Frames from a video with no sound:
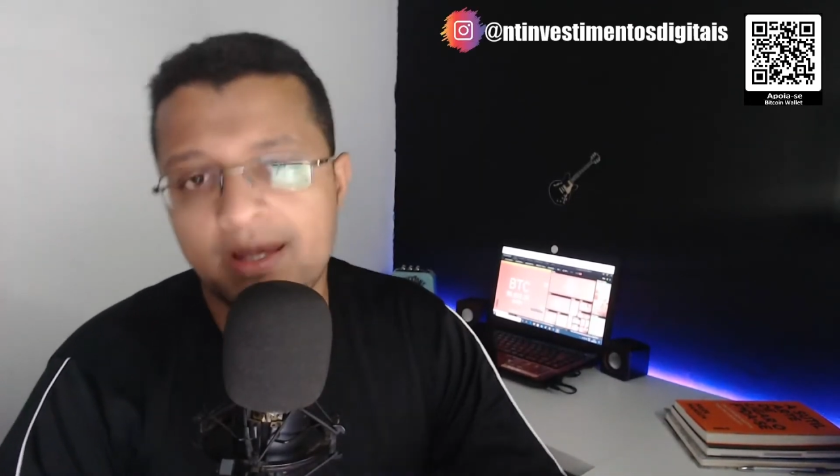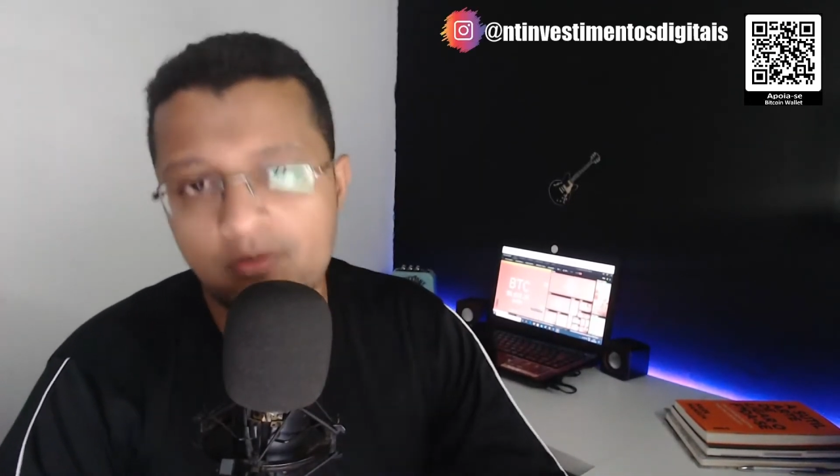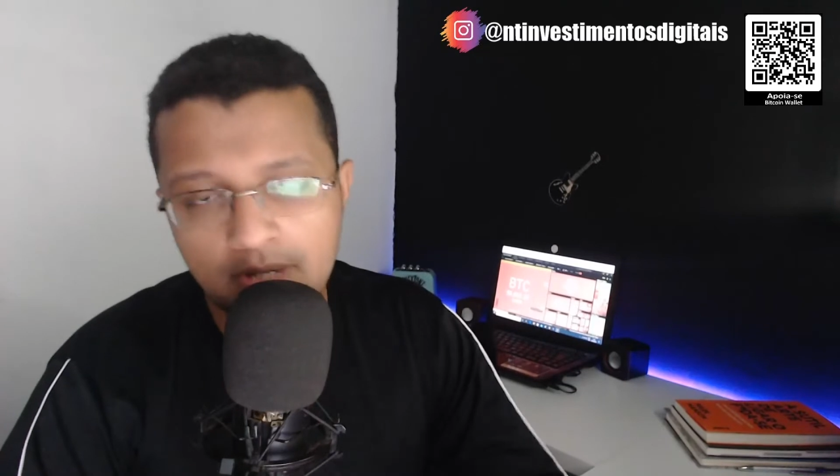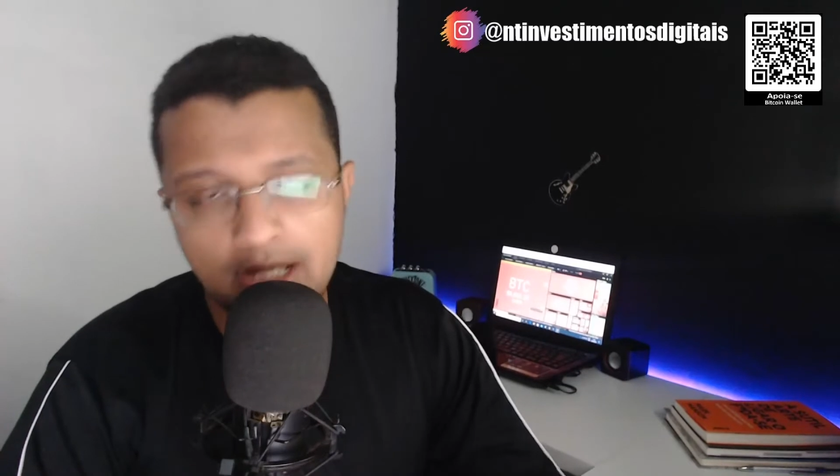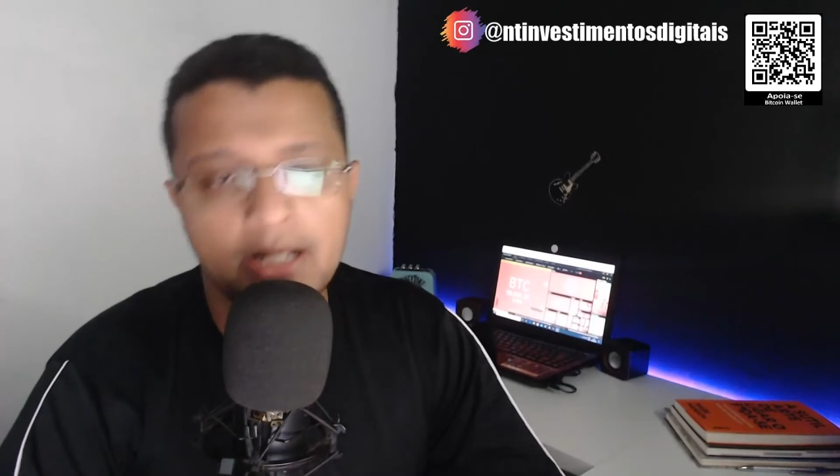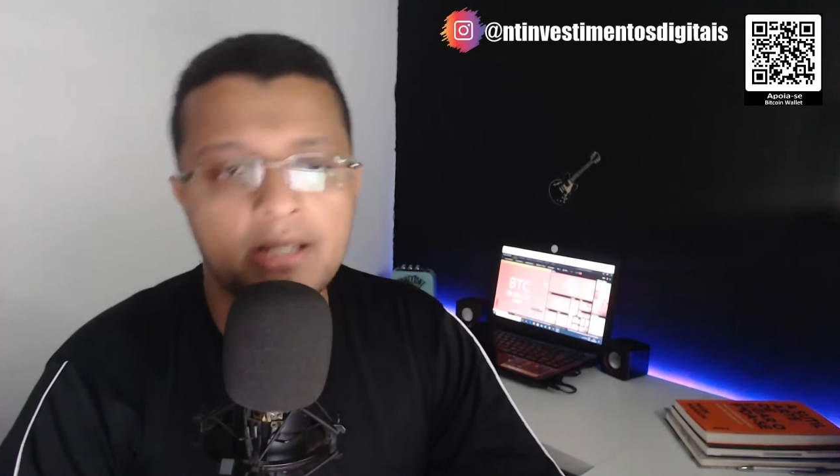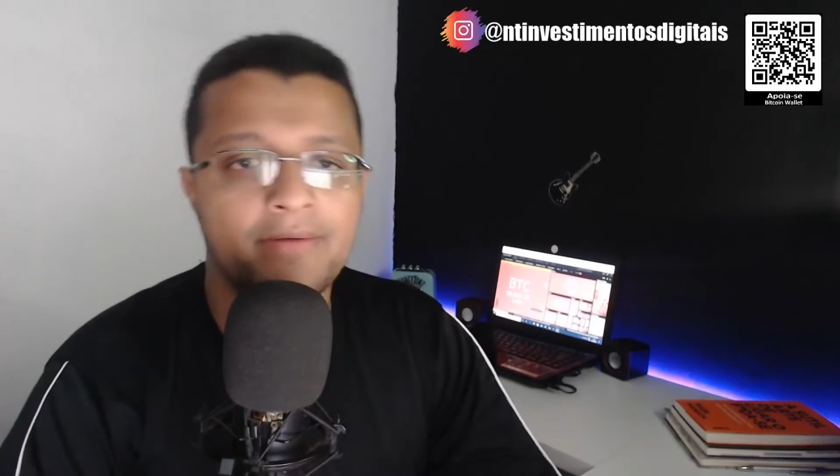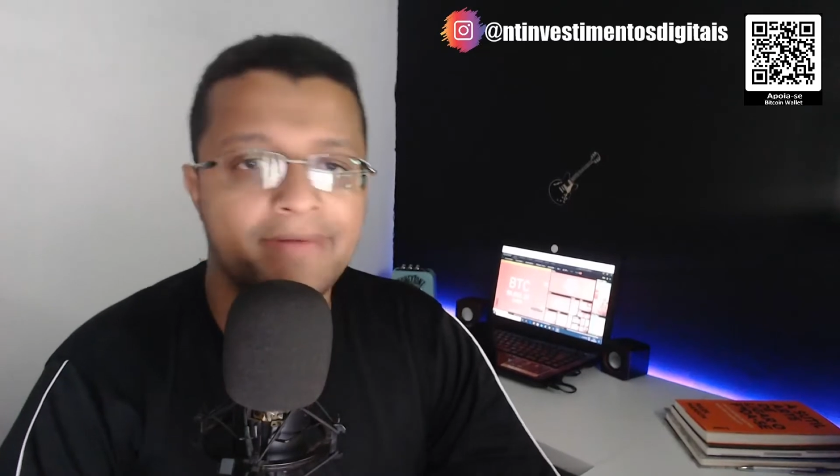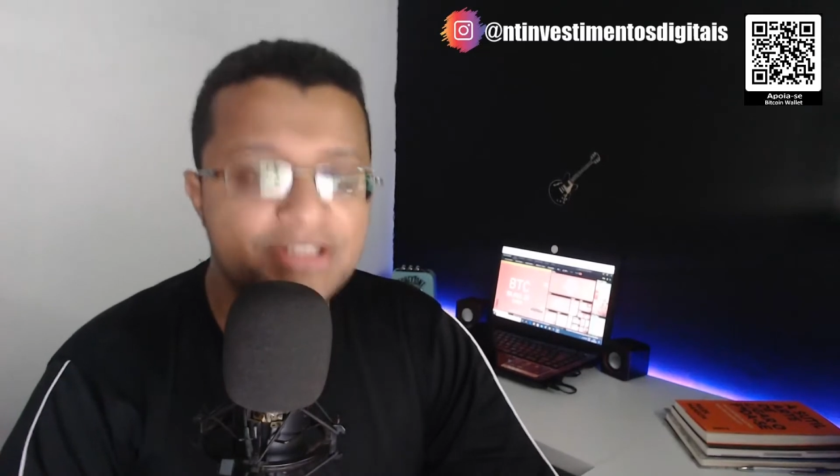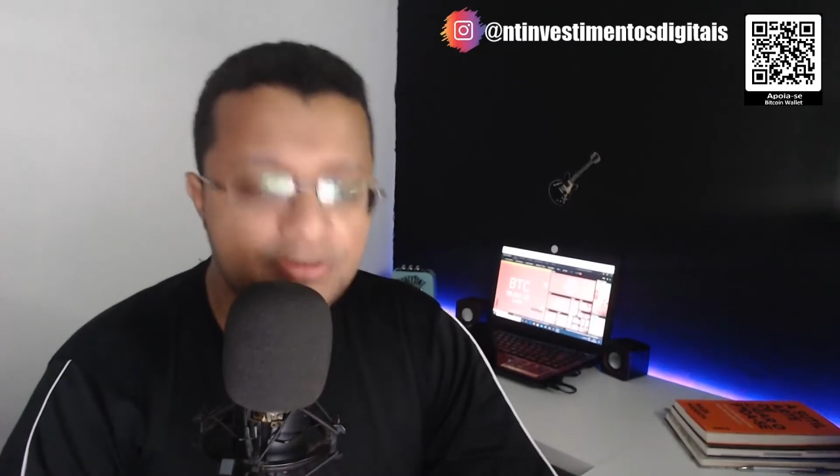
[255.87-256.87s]
um cara que
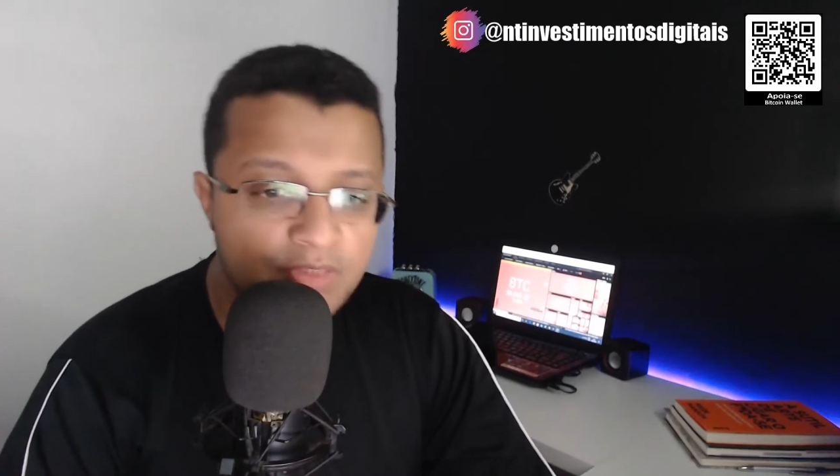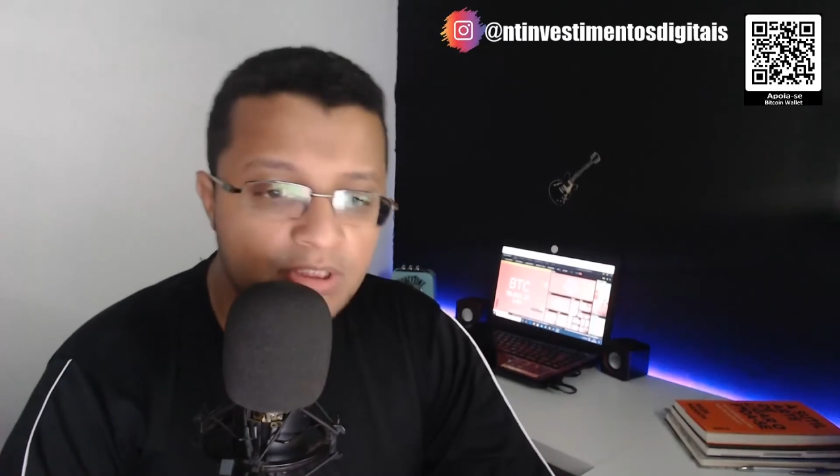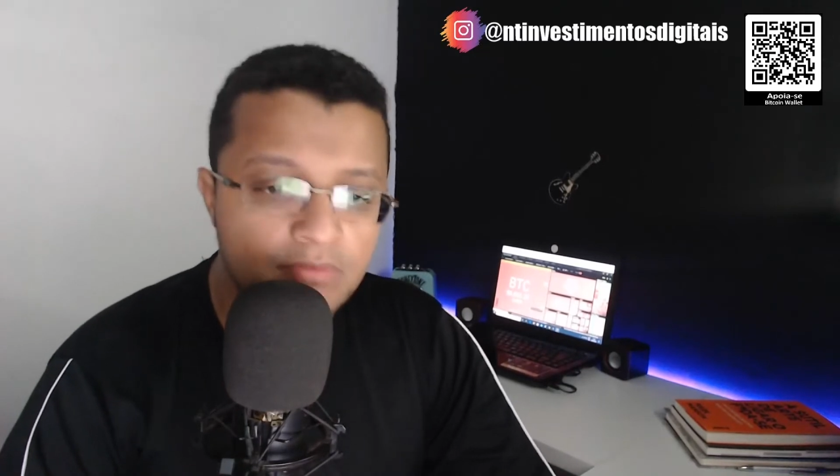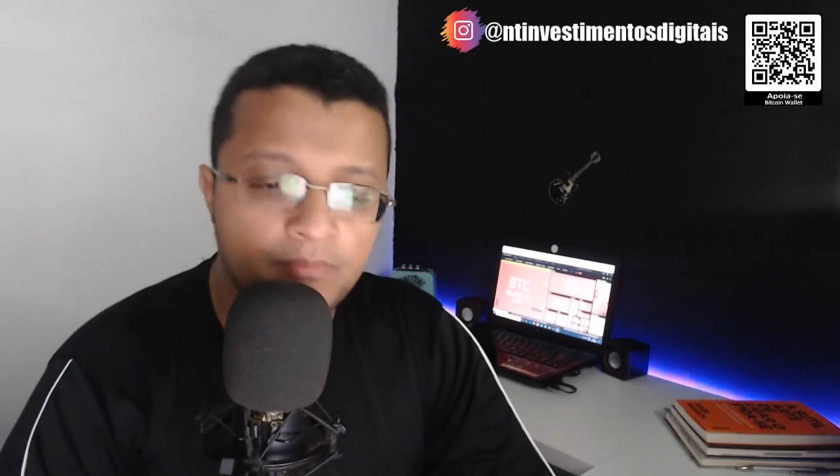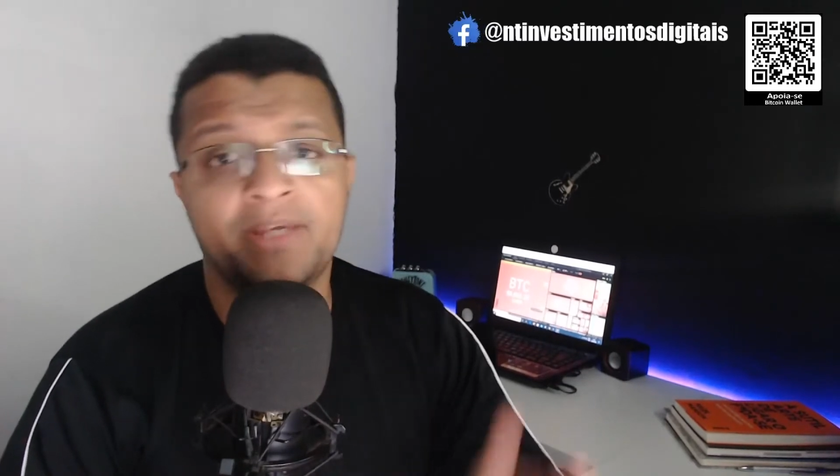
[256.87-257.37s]
eu admiro,